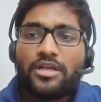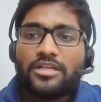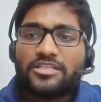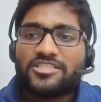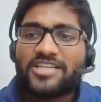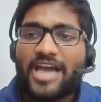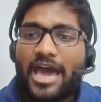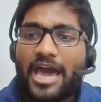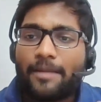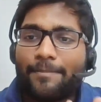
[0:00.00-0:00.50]

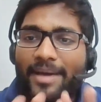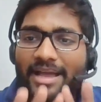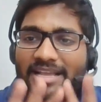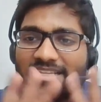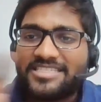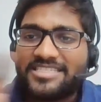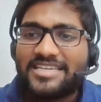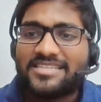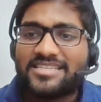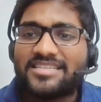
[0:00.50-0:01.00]
चार पांच
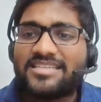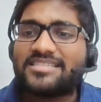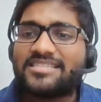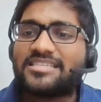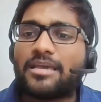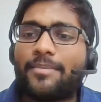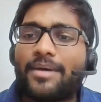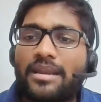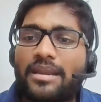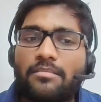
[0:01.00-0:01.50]
चीजें
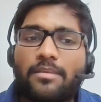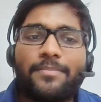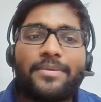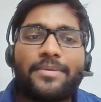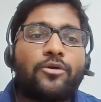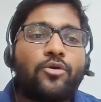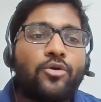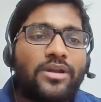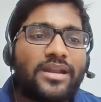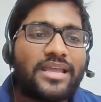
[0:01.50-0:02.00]
जिसके बारे में
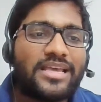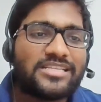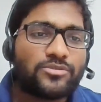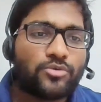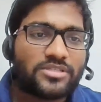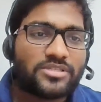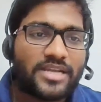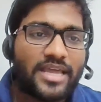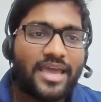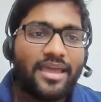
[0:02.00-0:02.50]
बिल्कुल नहीं
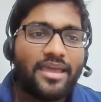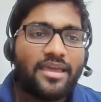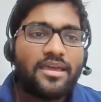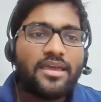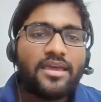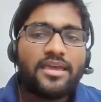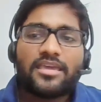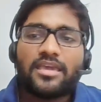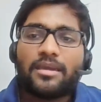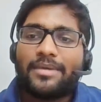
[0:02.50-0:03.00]
सोचना है
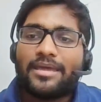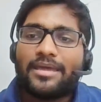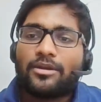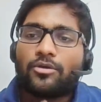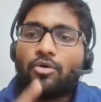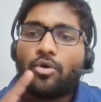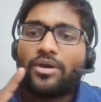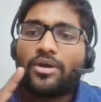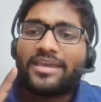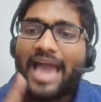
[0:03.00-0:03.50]
कि मेरे
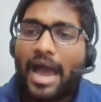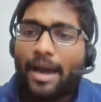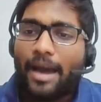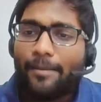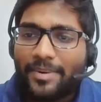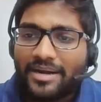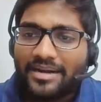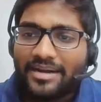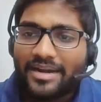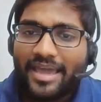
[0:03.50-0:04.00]
को क्या
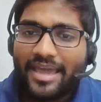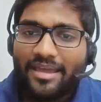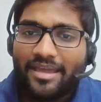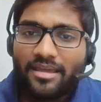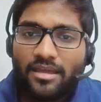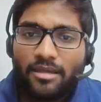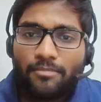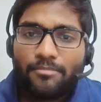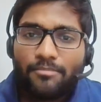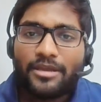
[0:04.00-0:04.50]
पढ़ना है
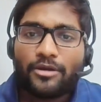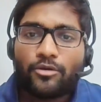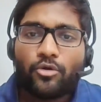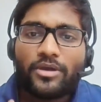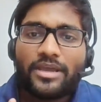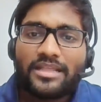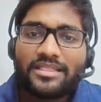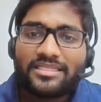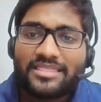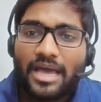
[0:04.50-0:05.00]
मेरे को
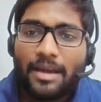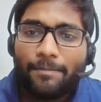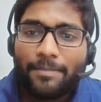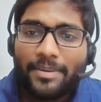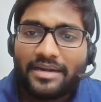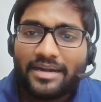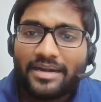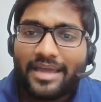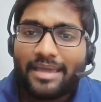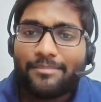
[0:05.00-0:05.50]
कितना
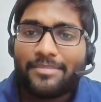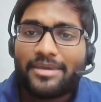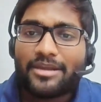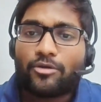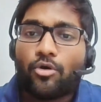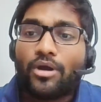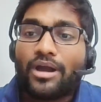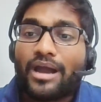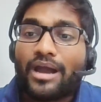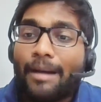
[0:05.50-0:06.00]
पढ़ना है मेरे
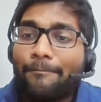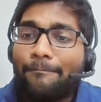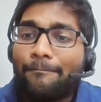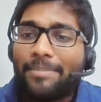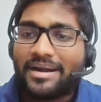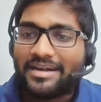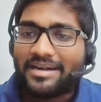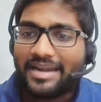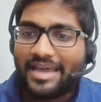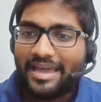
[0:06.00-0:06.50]
को कब
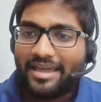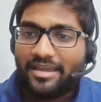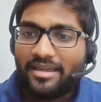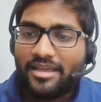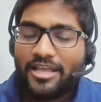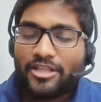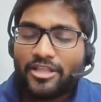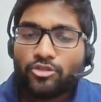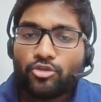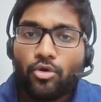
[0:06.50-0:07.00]
पढ़ना
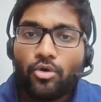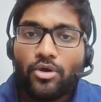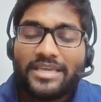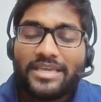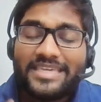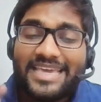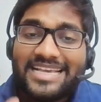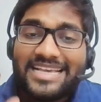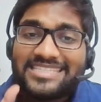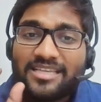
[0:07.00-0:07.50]
है तो
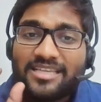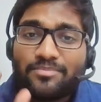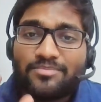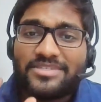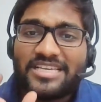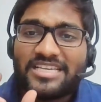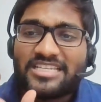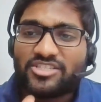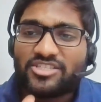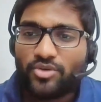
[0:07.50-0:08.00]
ये सब
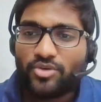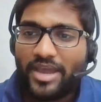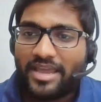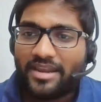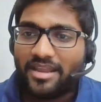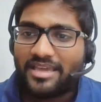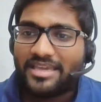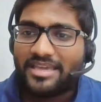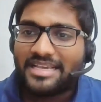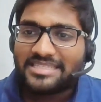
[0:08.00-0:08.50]
चीज जो है
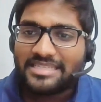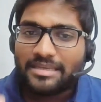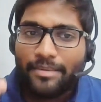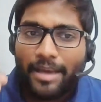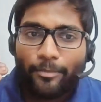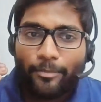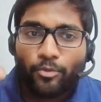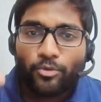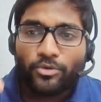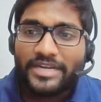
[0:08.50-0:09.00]
ना ये सब
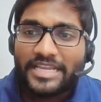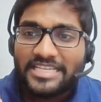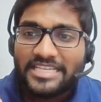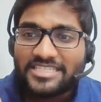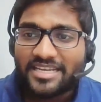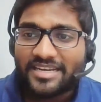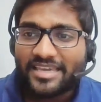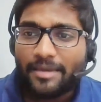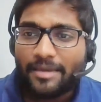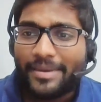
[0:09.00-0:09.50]
आपको
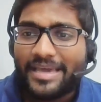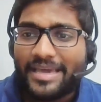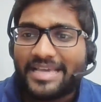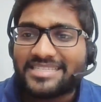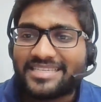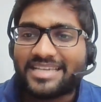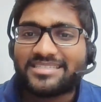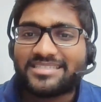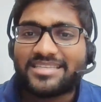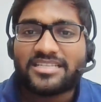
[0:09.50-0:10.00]
टीचर के पेस
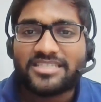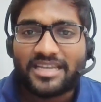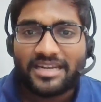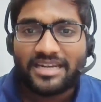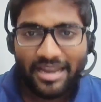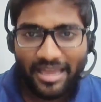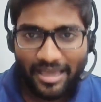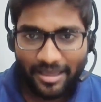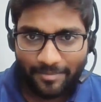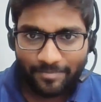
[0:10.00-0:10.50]
के साथ
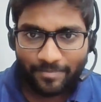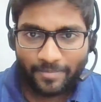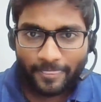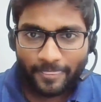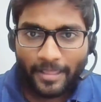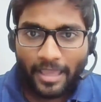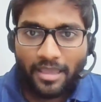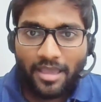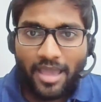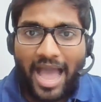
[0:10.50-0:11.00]
चलना है
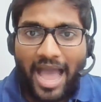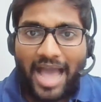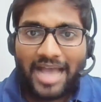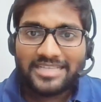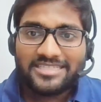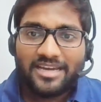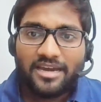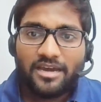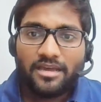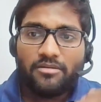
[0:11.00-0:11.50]
आज
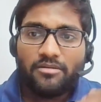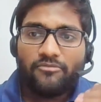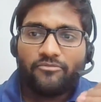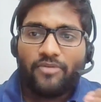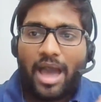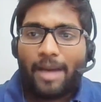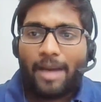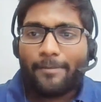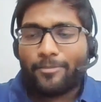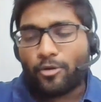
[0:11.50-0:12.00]
अगर
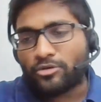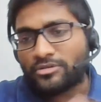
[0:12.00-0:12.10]
आप लोग